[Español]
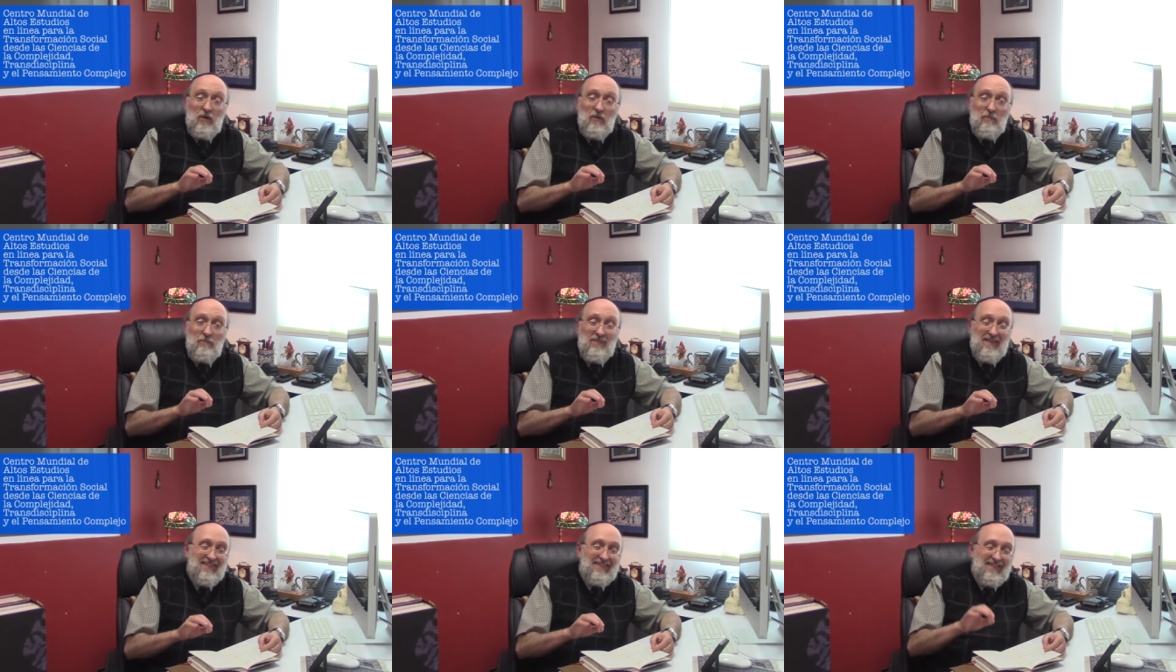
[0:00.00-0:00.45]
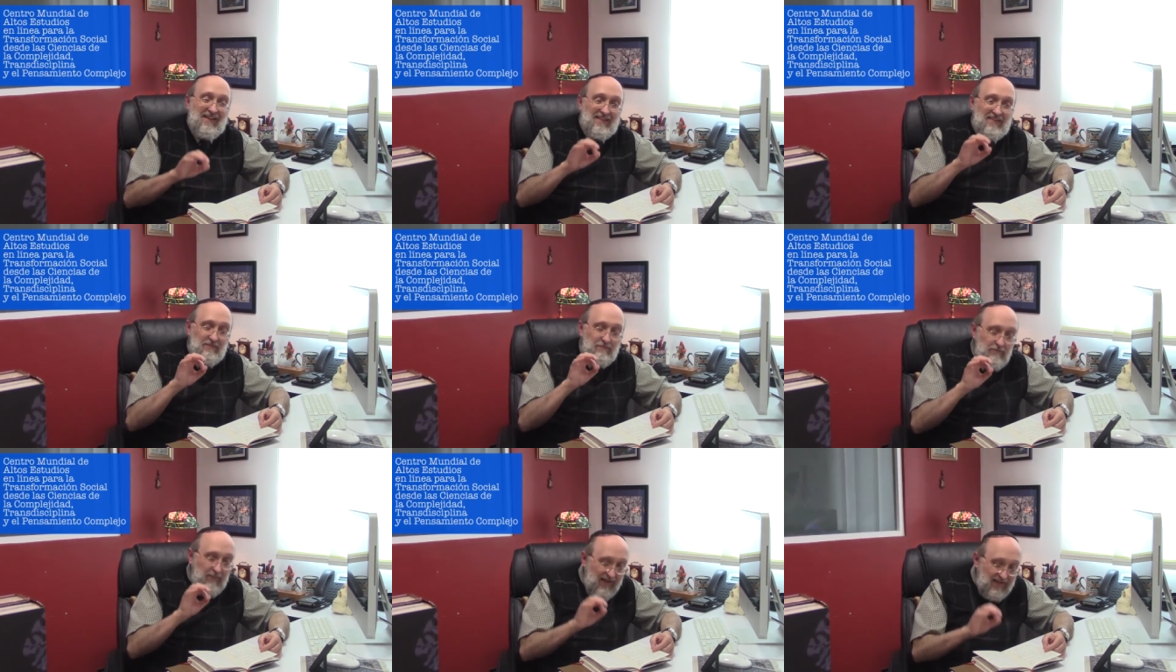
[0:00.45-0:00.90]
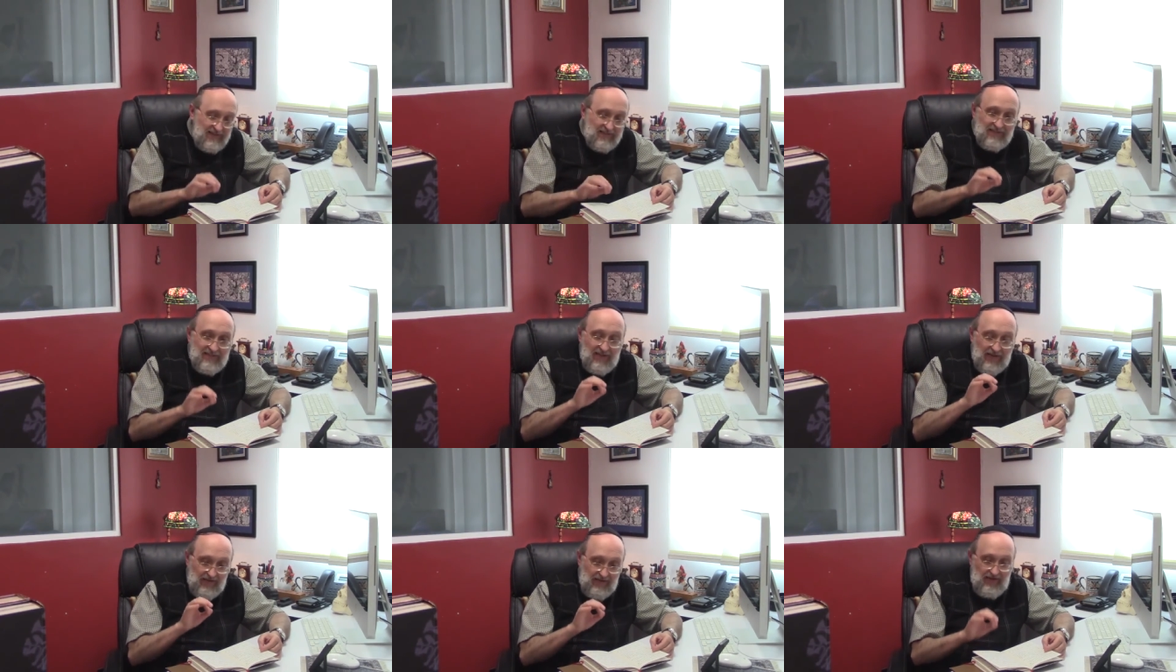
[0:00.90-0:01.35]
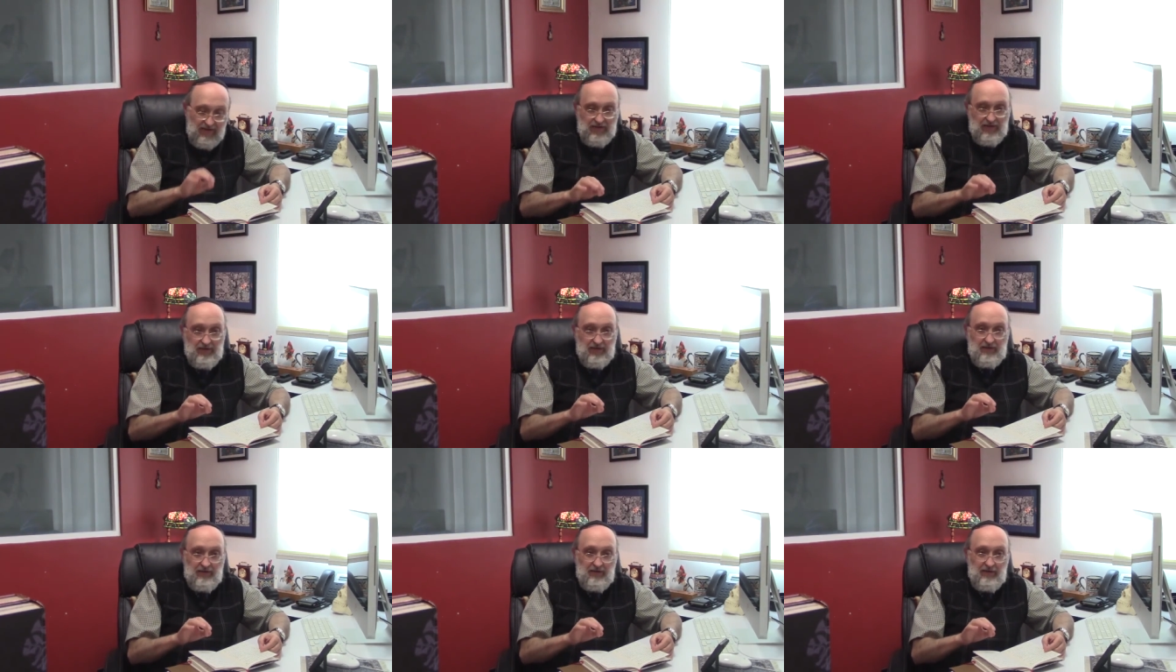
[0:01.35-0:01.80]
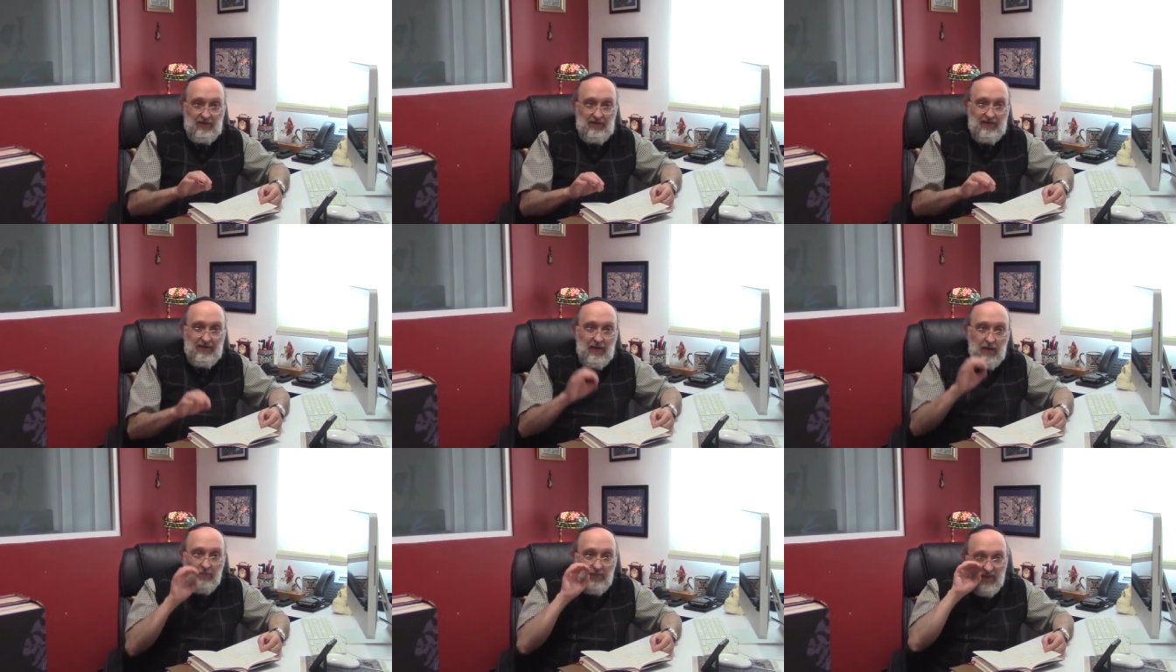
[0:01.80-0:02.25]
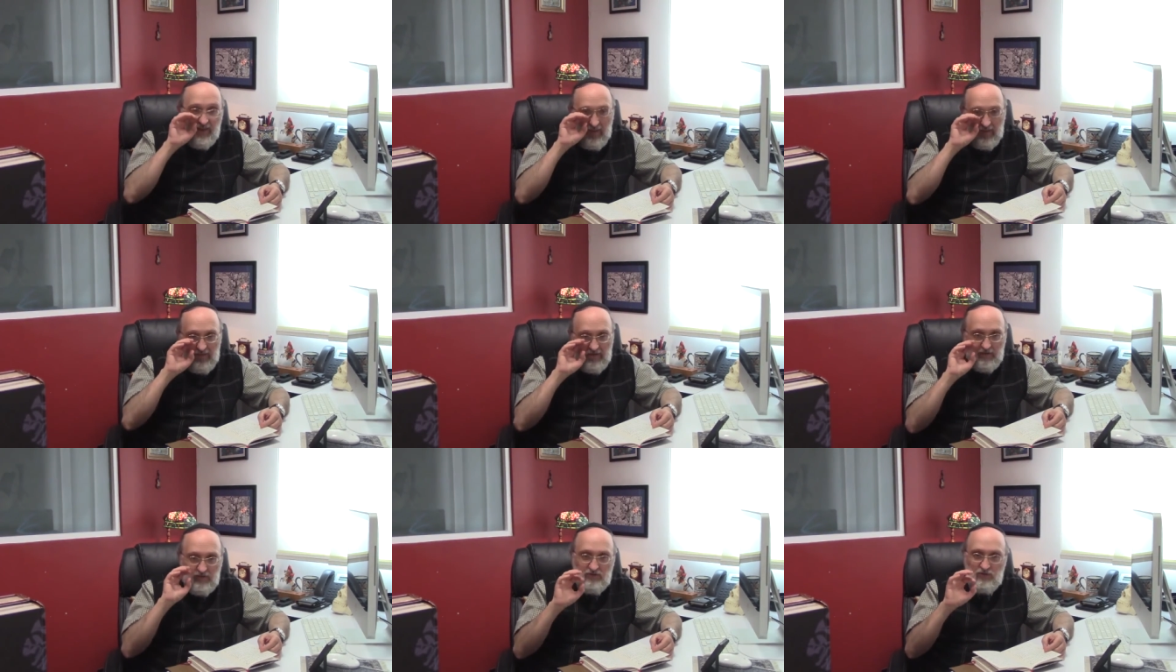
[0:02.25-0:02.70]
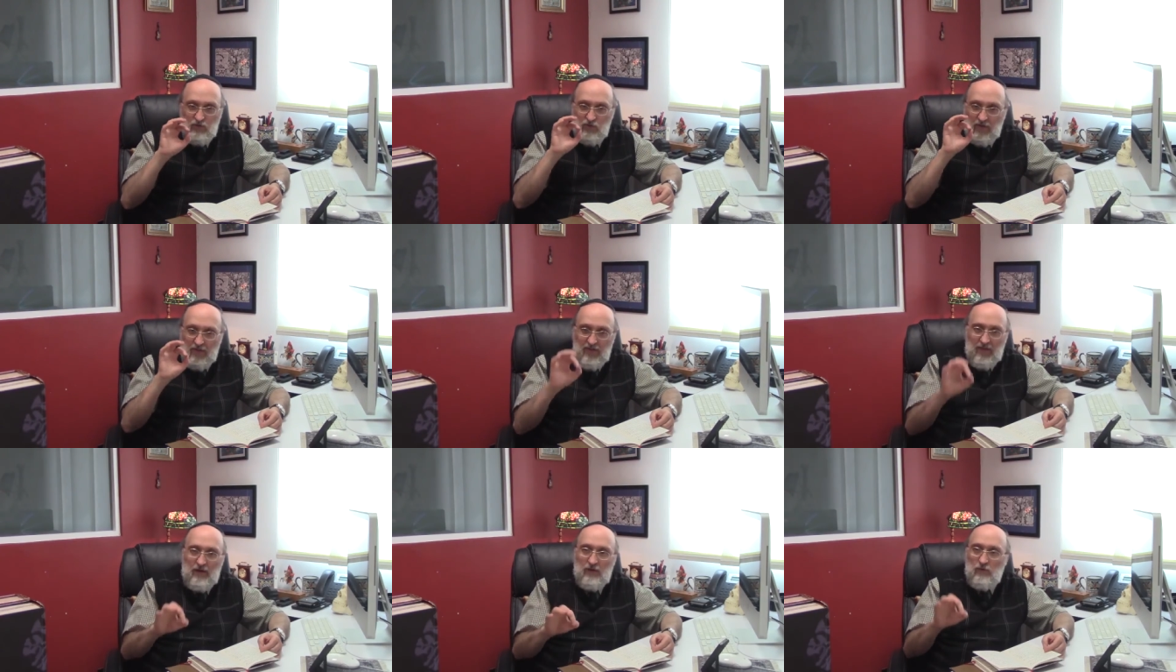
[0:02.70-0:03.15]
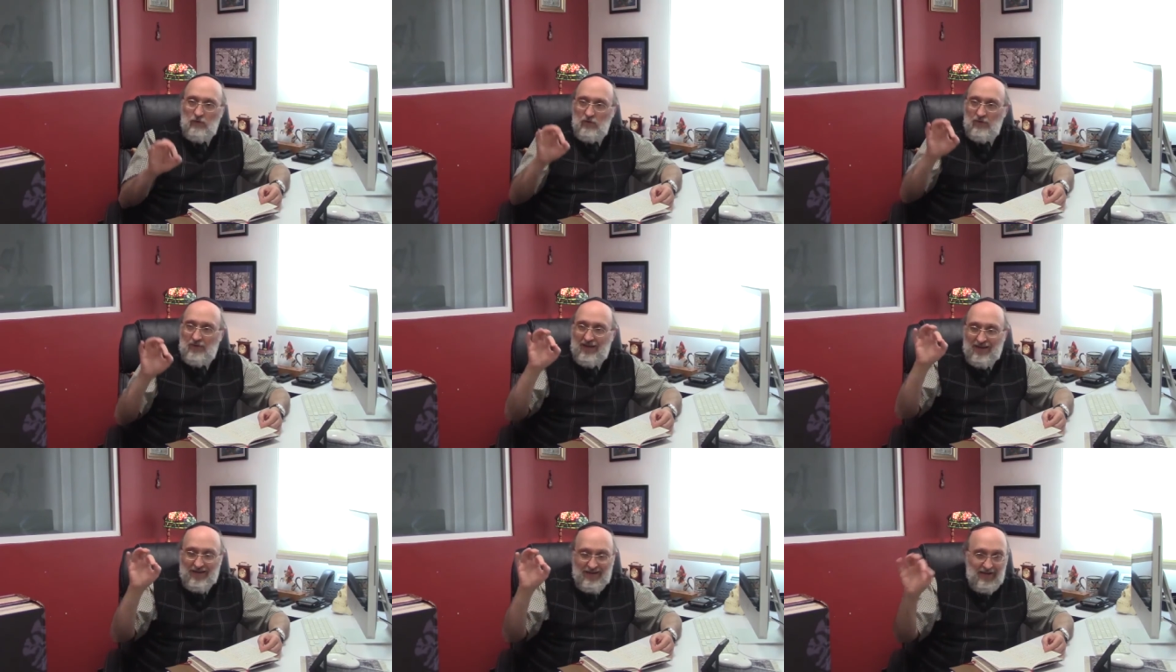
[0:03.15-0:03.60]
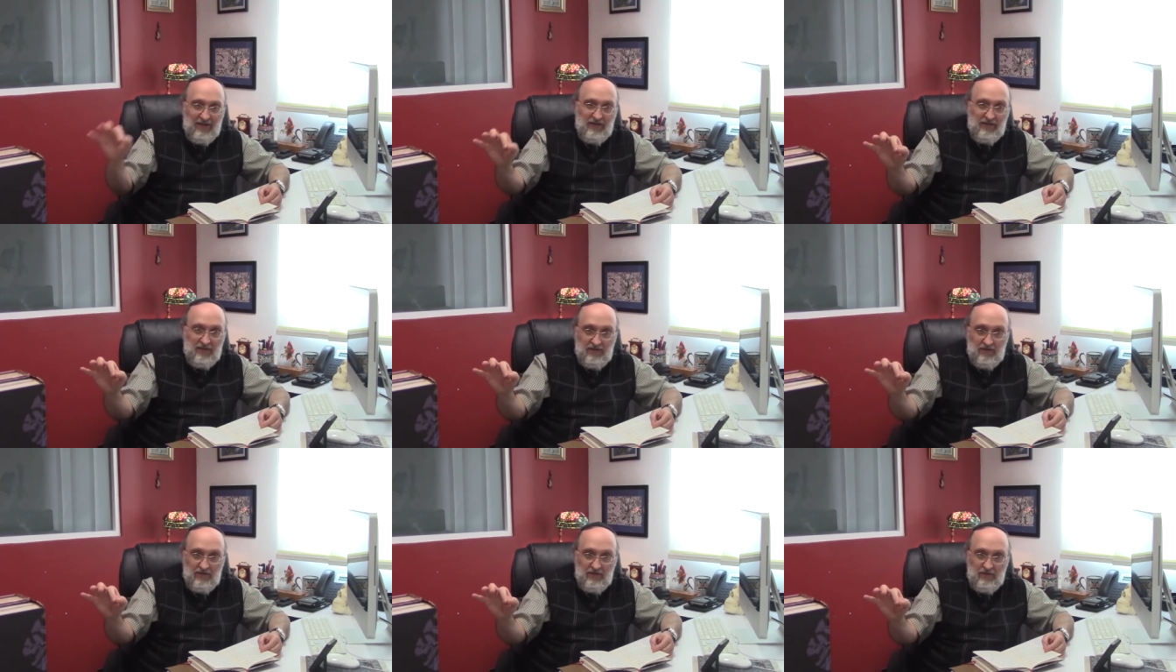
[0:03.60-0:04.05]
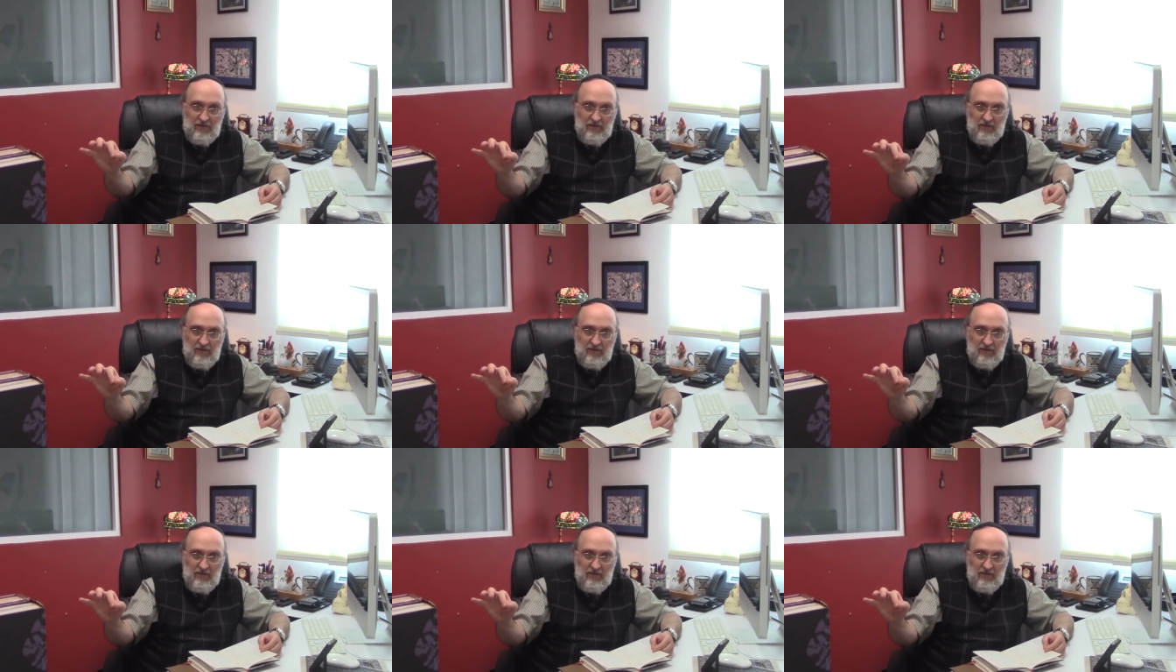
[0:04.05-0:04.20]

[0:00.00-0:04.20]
Mientras más se aleja la vida del ciudadano de la calle,